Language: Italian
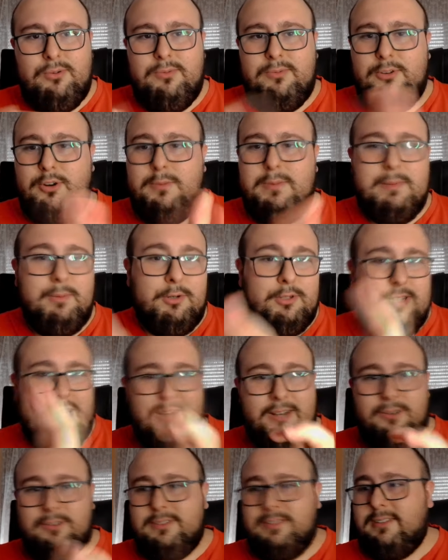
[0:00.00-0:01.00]
come
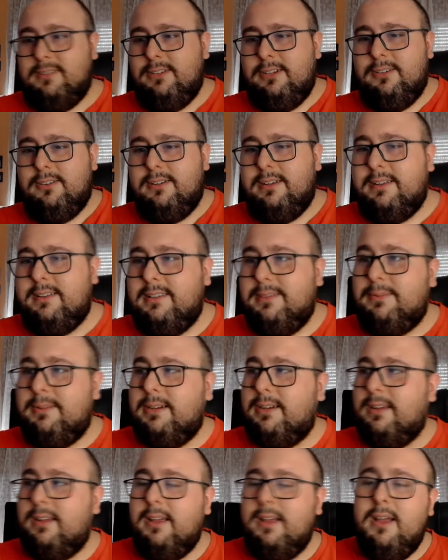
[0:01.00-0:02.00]
modello, tra virgolette,
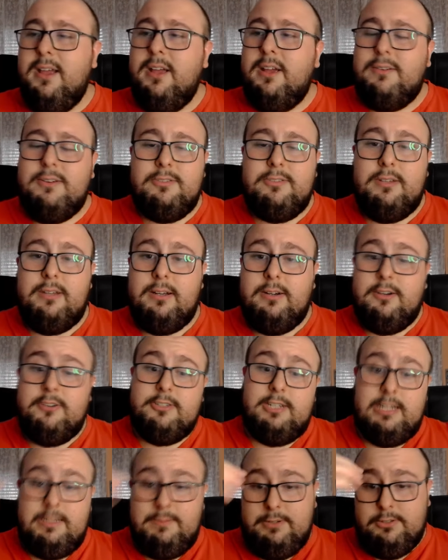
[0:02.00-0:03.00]
perché questa è una
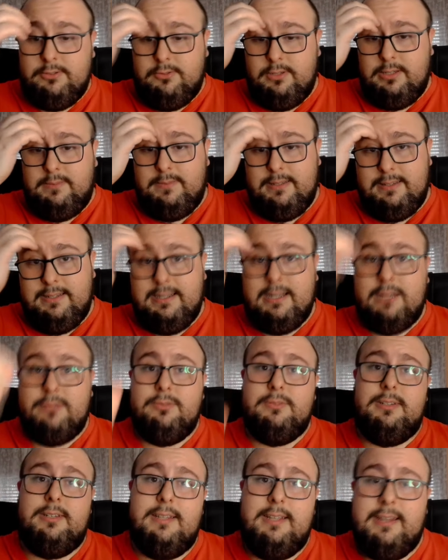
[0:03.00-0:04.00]
cosa che mi sono dimenticato
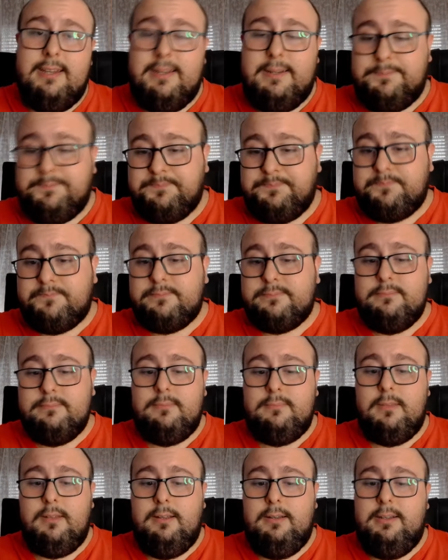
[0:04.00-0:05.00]
di dire
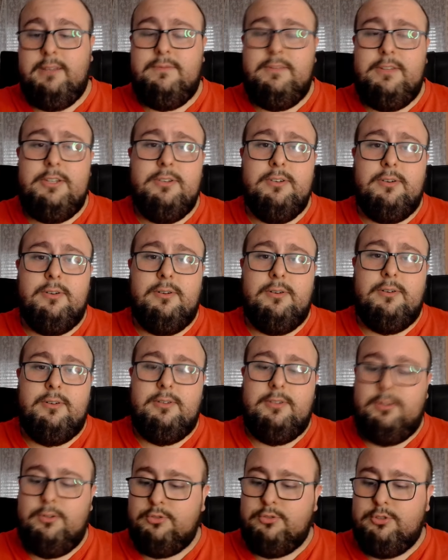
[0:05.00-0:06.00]
nel video eh,
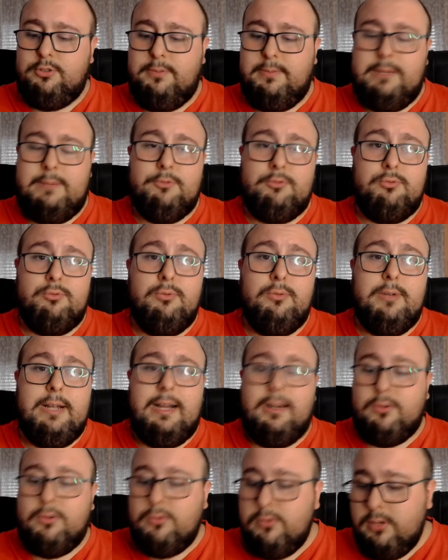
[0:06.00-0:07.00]
dello scopriamo su
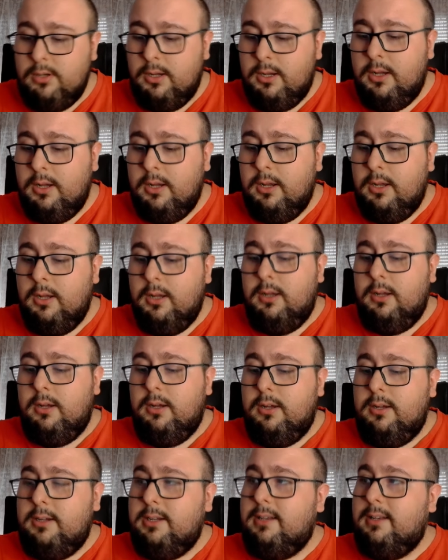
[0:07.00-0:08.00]
Lukaku.
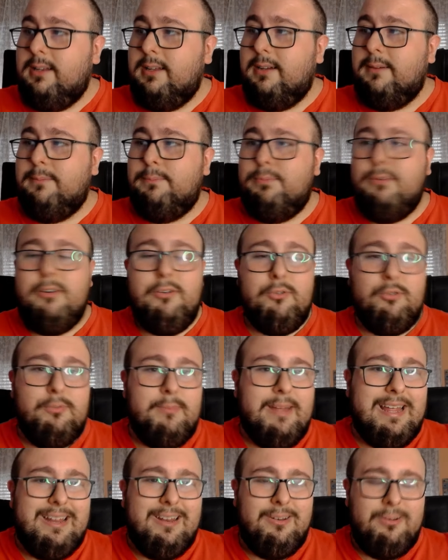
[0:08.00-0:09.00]
Il buon
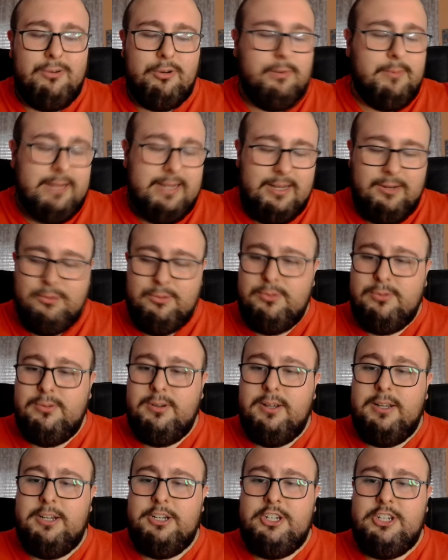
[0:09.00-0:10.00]
Rumel,
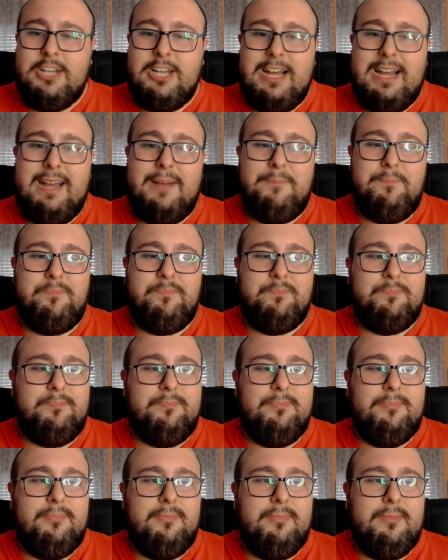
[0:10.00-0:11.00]
Romelu ha um,
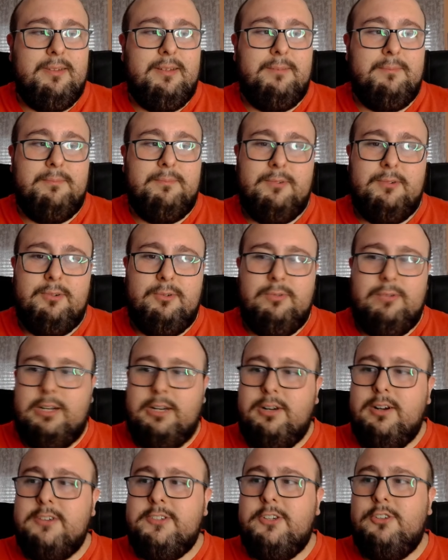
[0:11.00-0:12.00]
mm, una
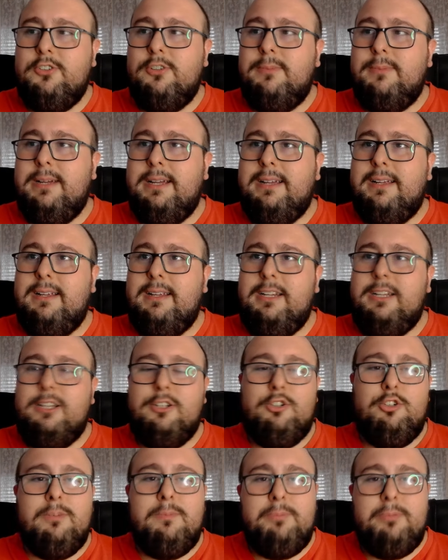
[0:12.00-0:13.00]
cosa come il
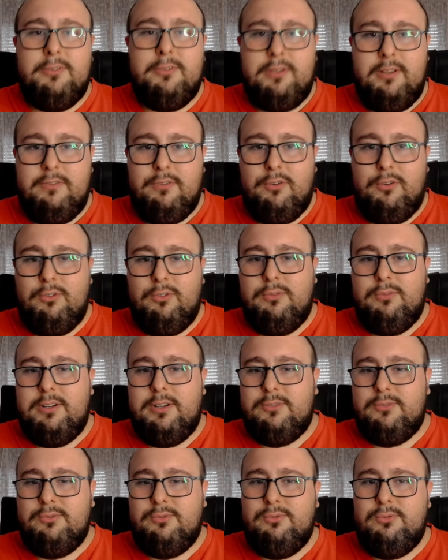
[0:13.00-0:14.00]
doppio dei
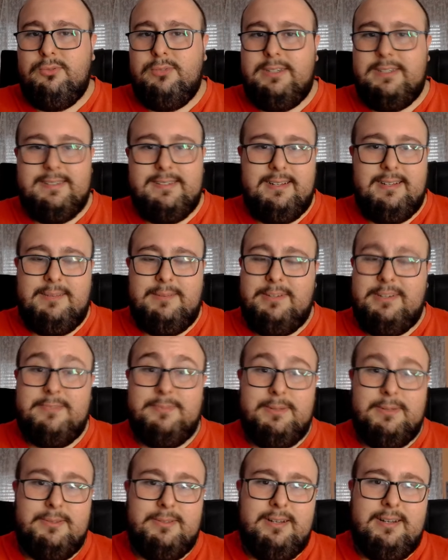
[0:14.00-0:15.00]
follower su Instagram
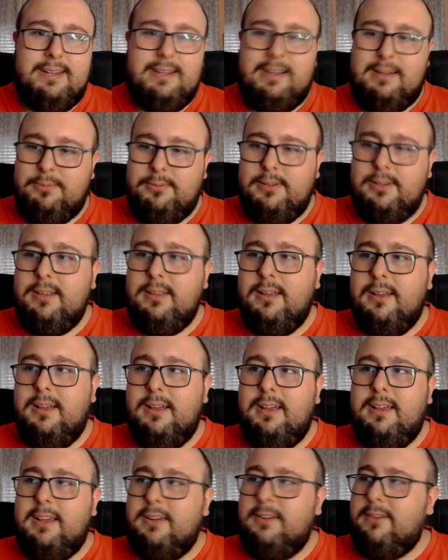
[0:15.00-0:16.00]
rispetto al Napoli
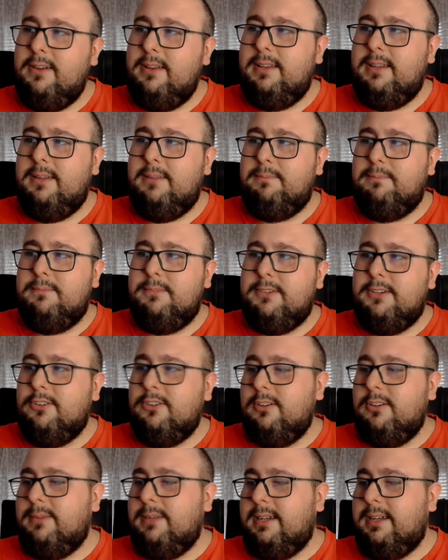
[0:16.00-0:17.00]
e quindi
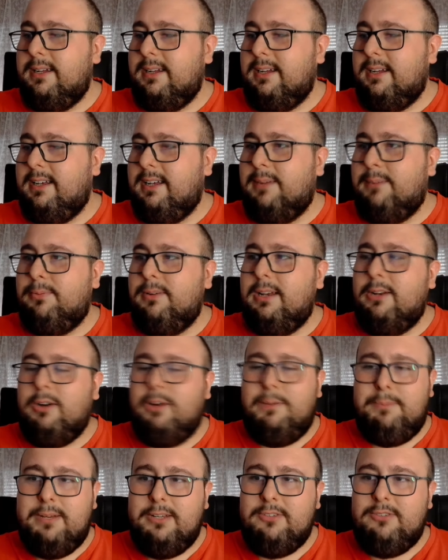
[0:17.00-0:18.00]
secondo me il Napoli lo
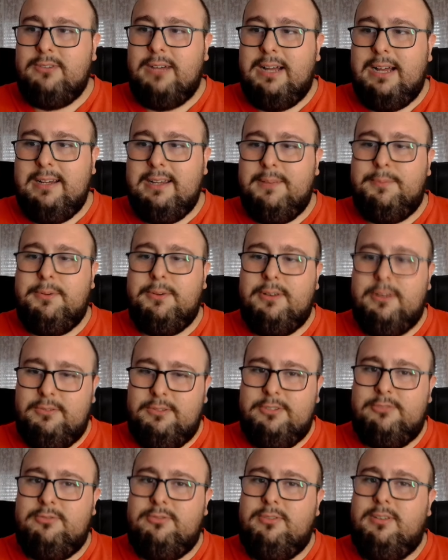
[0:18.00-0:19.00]
ha preso anche per una
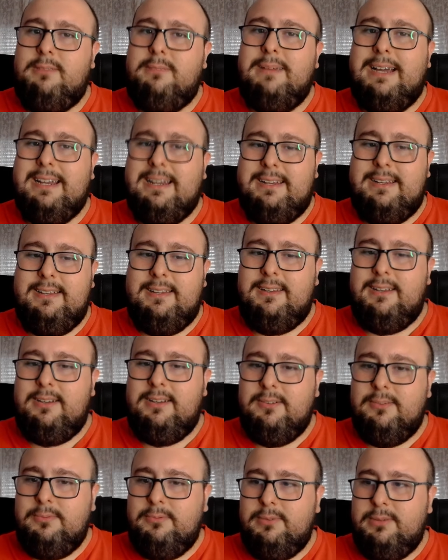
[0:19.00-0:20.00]
questione di
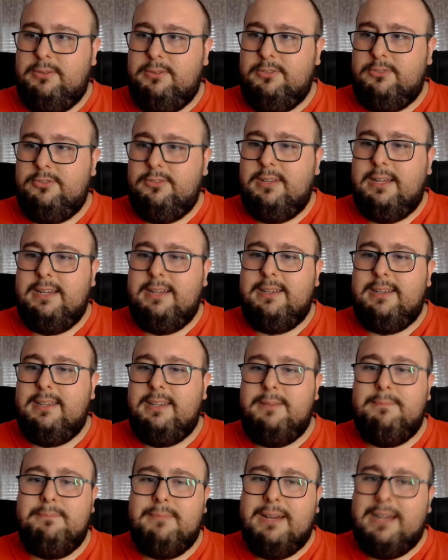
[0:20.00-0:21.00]
marketing, una questione anche
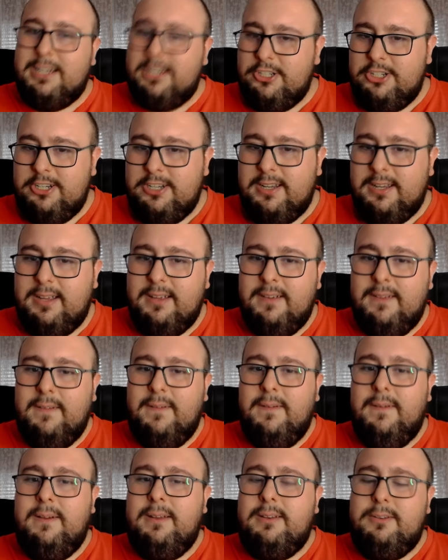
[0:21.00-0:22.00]
di immagine,
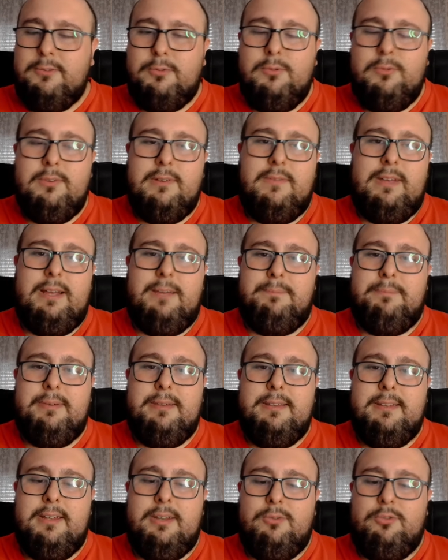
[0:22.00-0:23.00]
comunque vai a
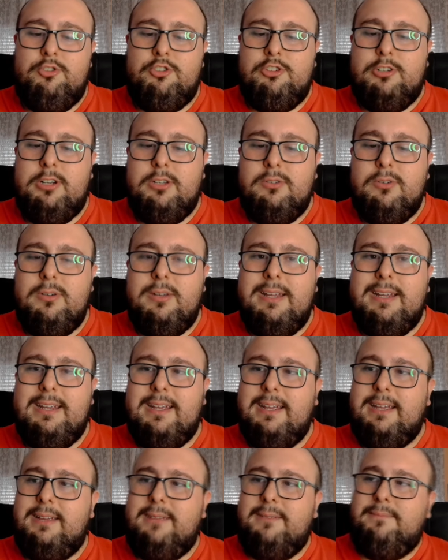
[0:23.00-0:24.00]
prendere un giocatore
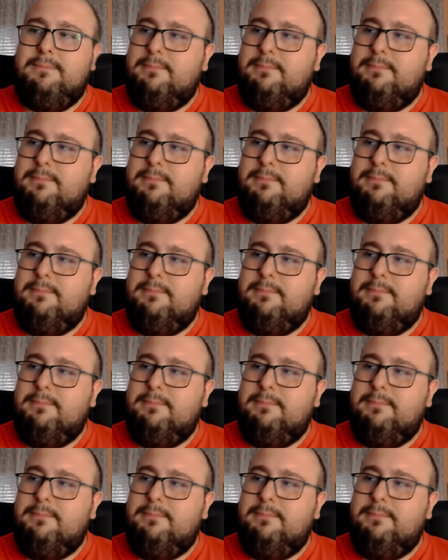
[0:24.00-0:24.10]
che